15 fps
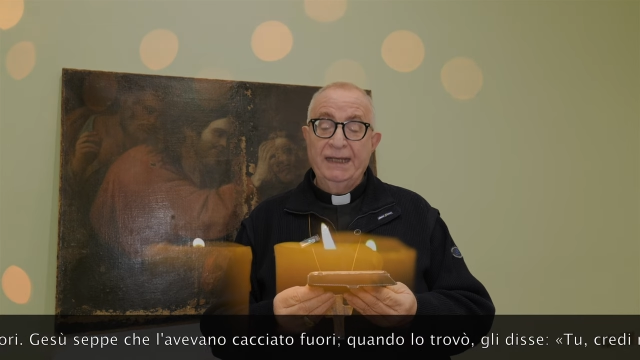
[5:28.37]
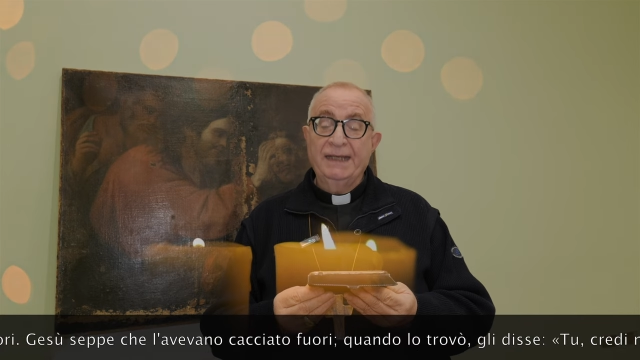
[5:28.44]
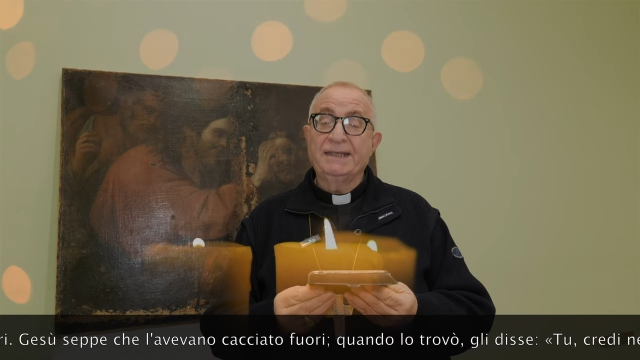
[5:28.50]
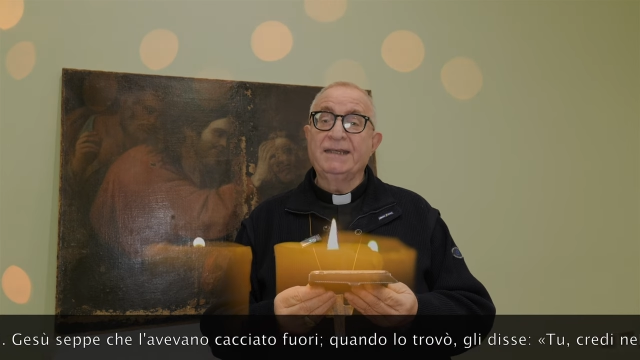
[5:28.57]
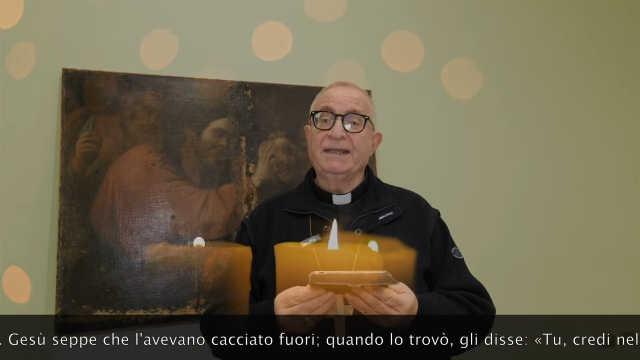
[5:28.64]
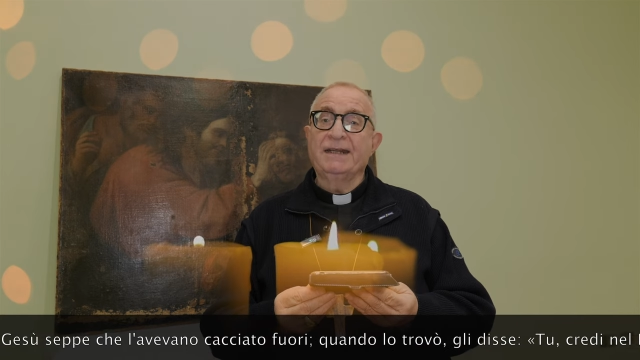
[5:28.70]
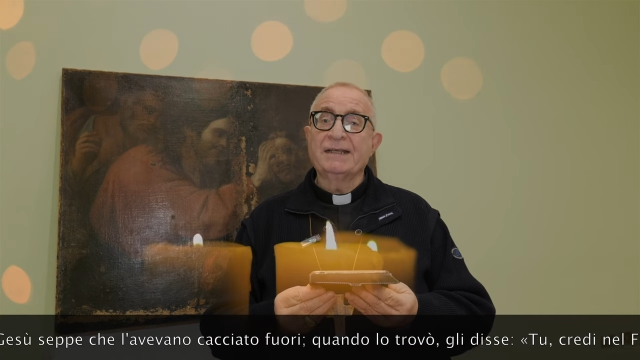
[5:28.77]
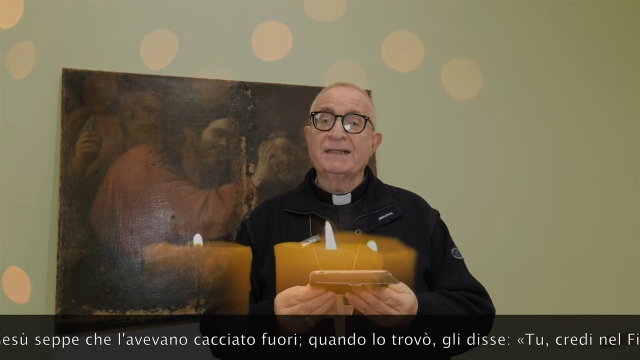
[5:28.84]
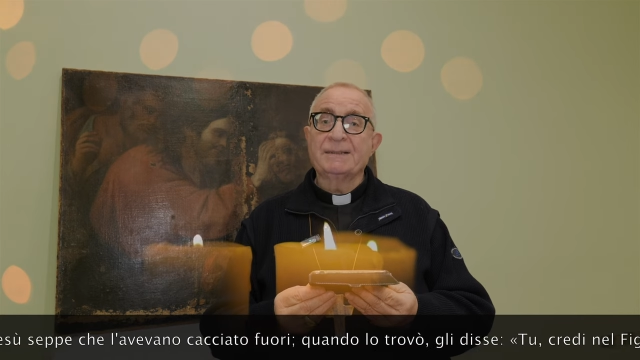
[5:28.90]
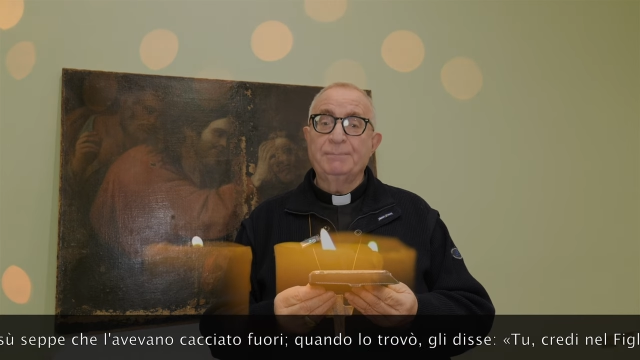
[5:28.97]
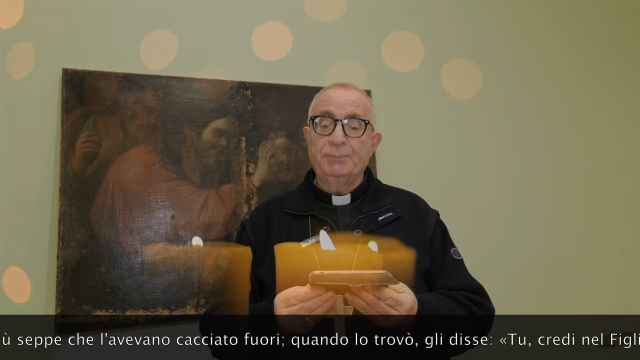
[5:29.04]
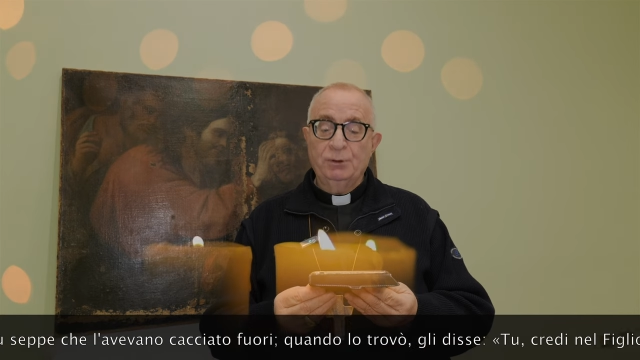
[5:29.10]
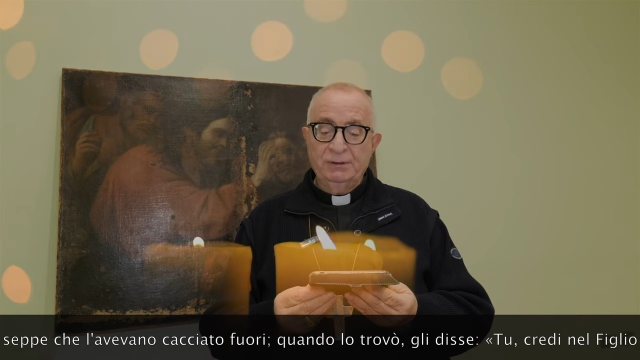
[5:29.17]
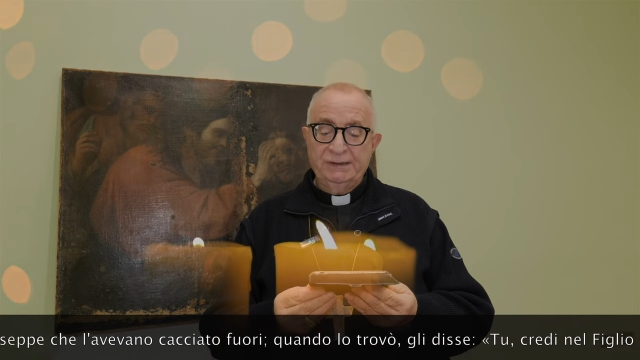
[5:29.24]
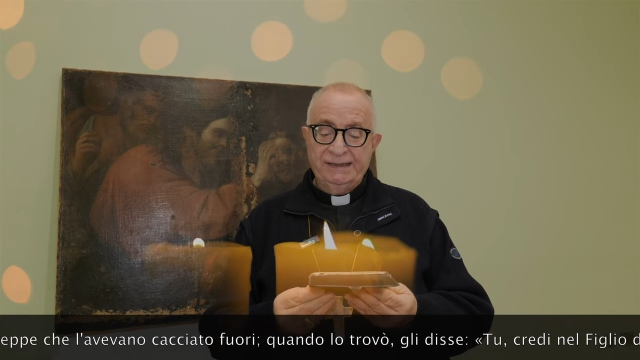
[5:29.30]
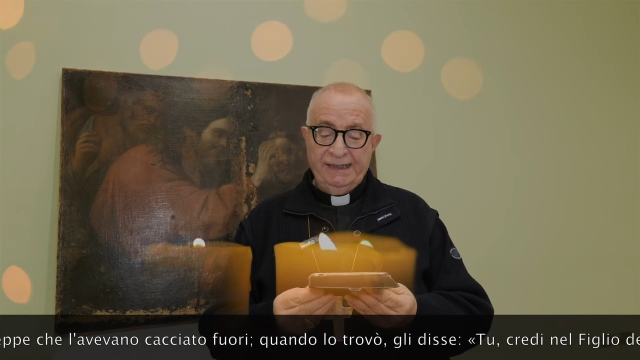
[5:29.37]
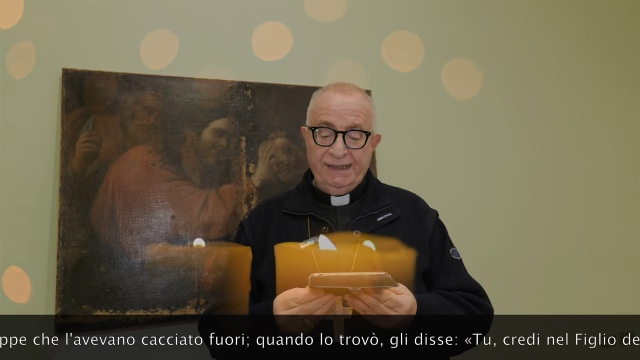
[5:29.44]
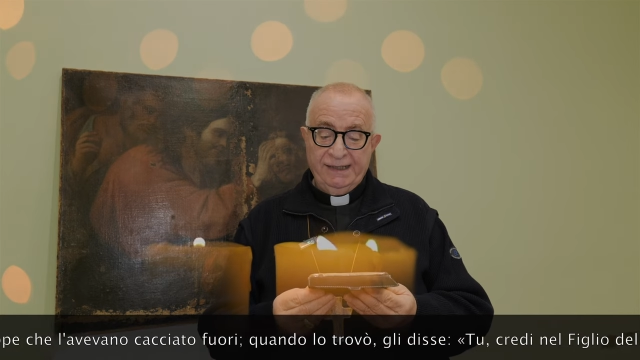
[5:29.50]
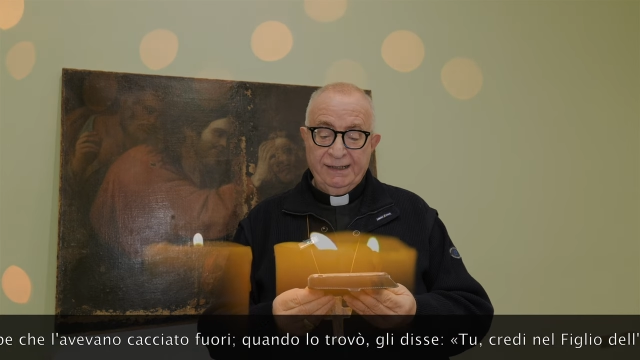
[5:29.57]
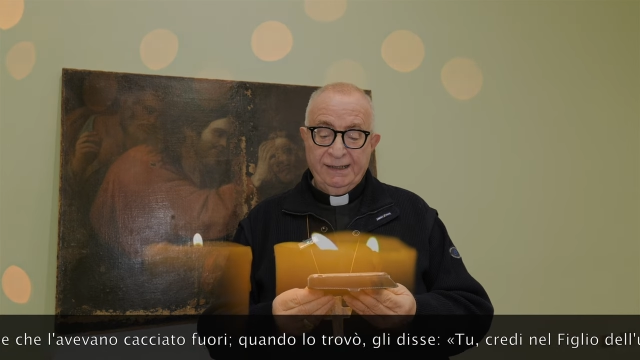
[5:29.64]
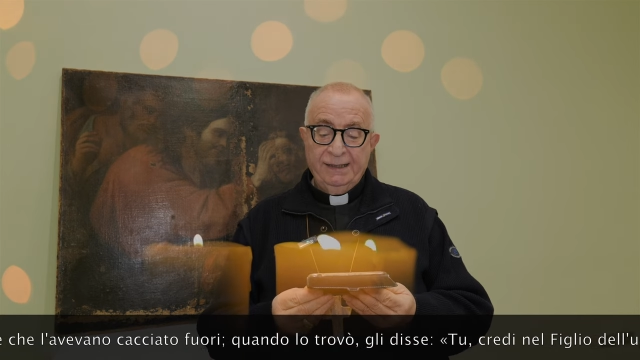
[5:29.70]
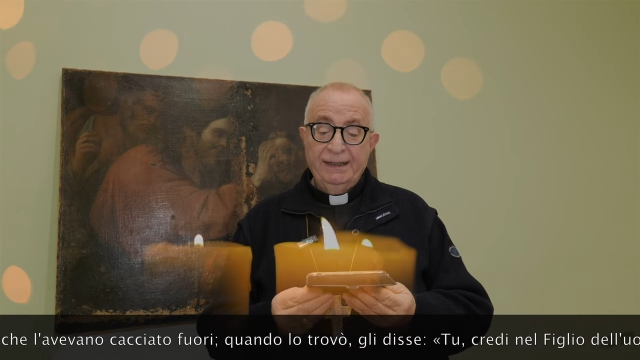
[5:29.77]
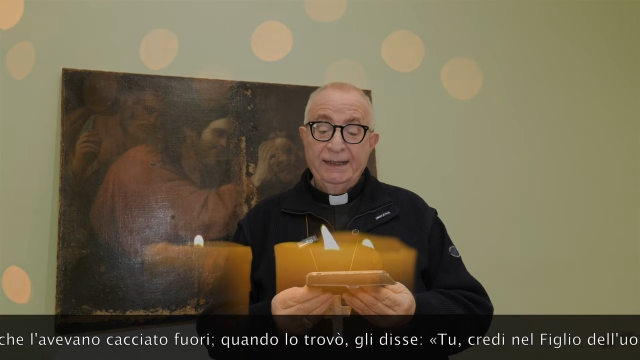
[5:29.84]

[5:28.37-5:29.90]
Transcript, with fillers: Egli rispose,